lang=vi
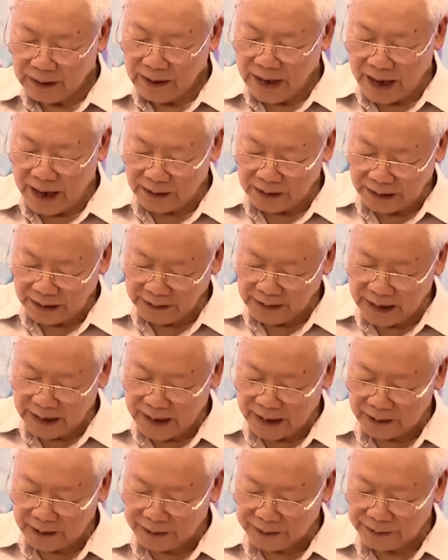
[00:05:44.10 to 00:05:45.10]
đảng lãnh
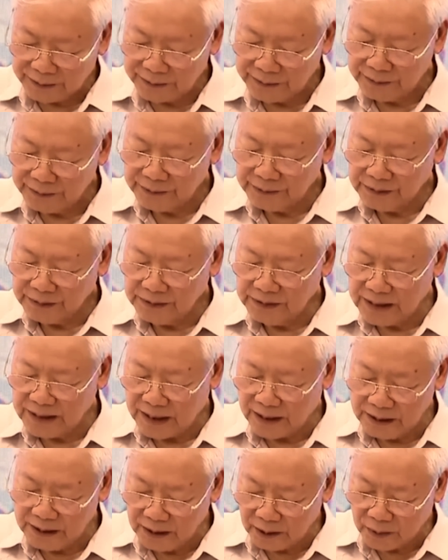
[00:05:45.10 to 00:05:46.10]
đạo
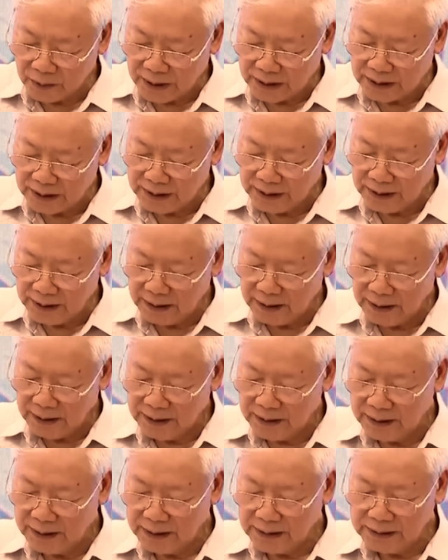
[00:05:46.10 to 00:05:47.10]
nhà nước quản
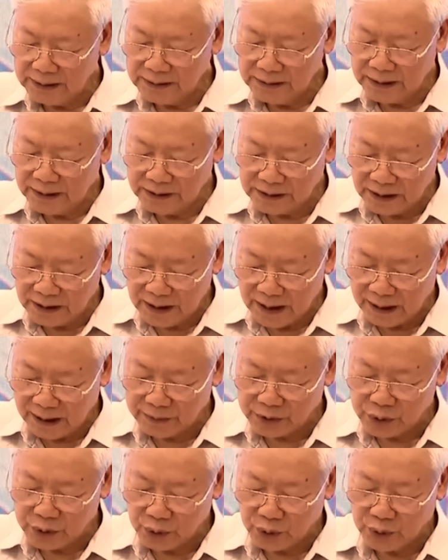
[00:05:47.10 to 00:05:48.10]
lý nhân dân
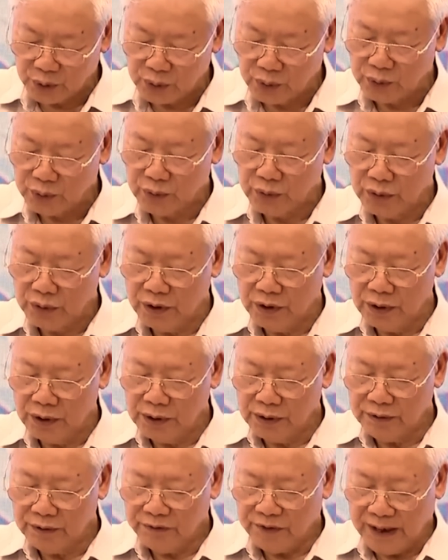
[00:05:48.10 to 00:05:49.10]
làm chủ
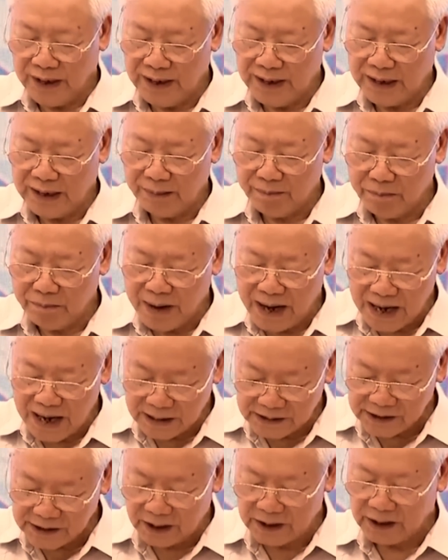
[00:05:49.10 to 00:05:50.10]
phải là
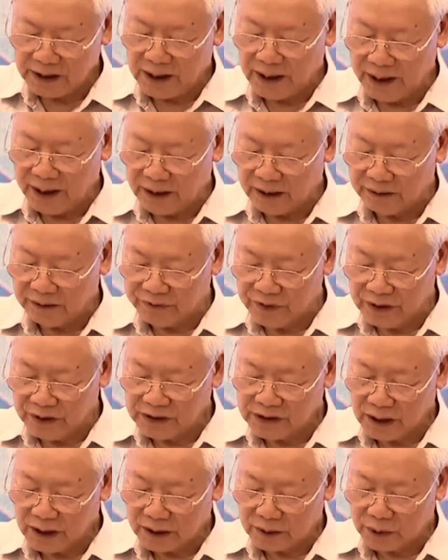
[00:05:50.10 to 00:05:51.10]
ba chân kiềng vững
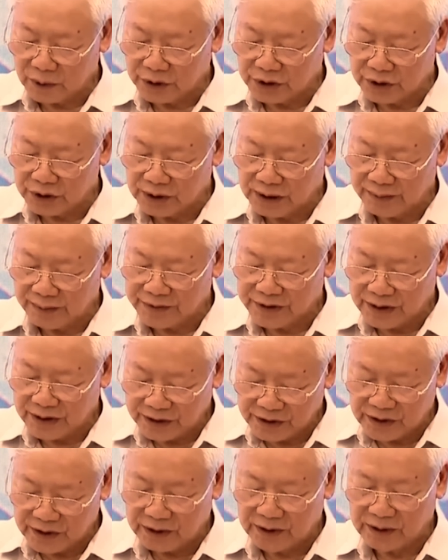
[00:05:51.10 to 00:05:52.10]
chắc của sự nghiệp
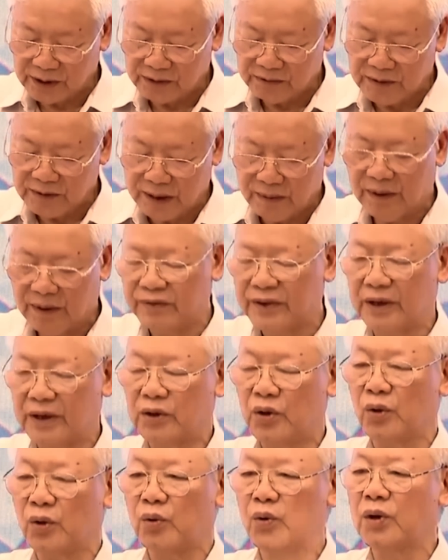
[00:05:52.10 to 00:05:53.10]
xây dựng và bảo vệ
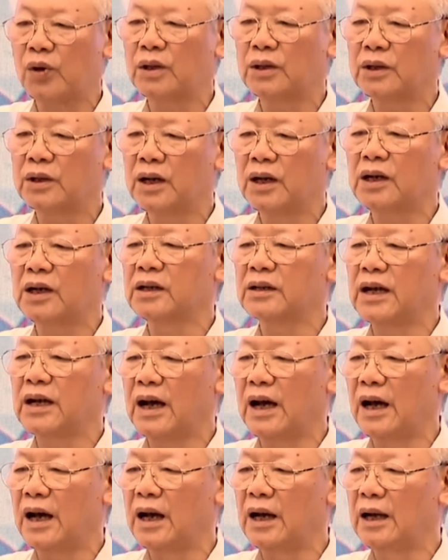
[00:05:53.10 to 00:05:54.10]
tổ quốc đất nước
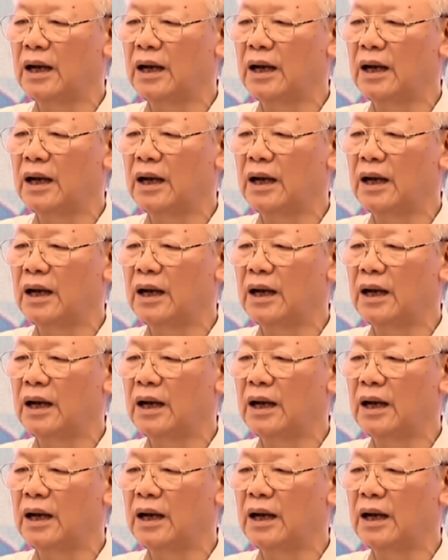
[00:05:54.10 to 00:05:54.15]
ta